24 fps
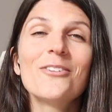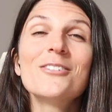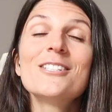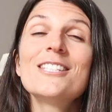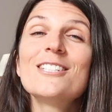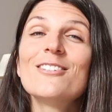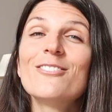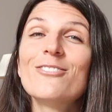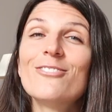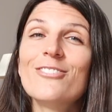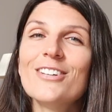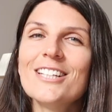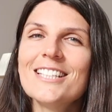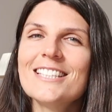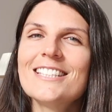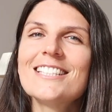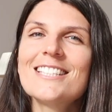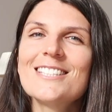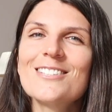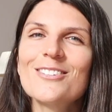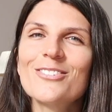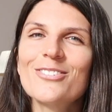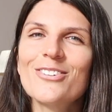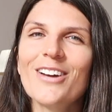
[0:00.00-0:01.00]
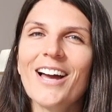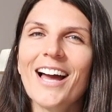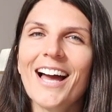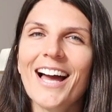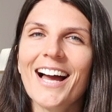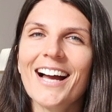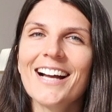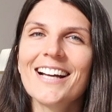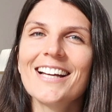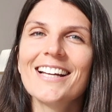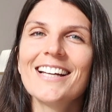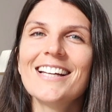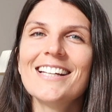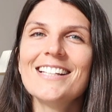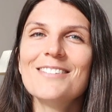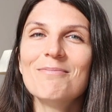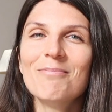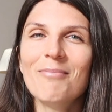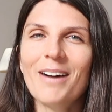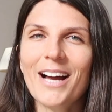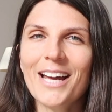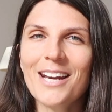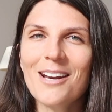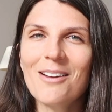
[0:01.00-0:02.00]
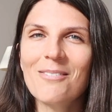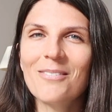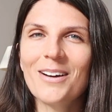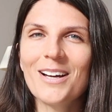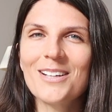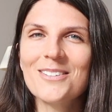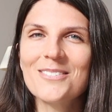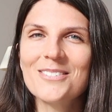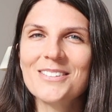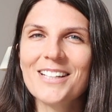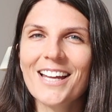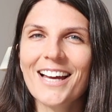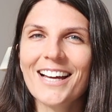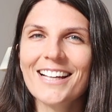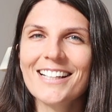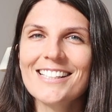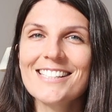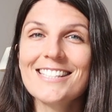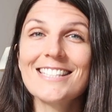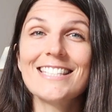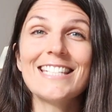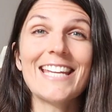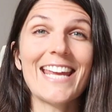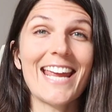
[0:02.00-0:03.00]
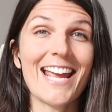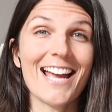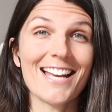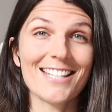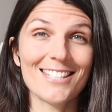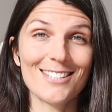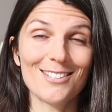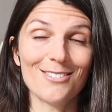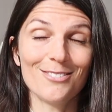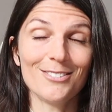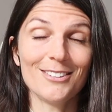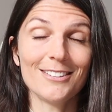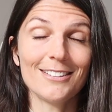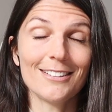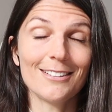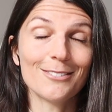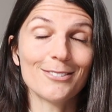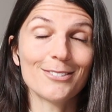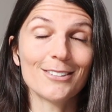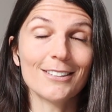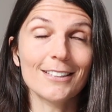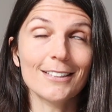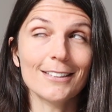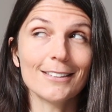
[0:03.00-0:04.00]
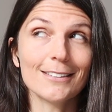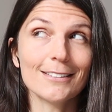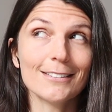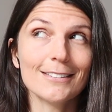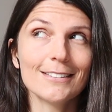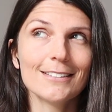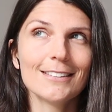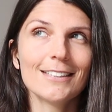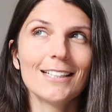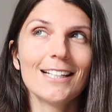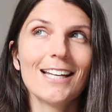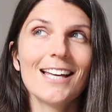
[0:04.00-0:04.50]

Und die wichtigste Frage meiner Meinung nach ist die erste wichtige Frage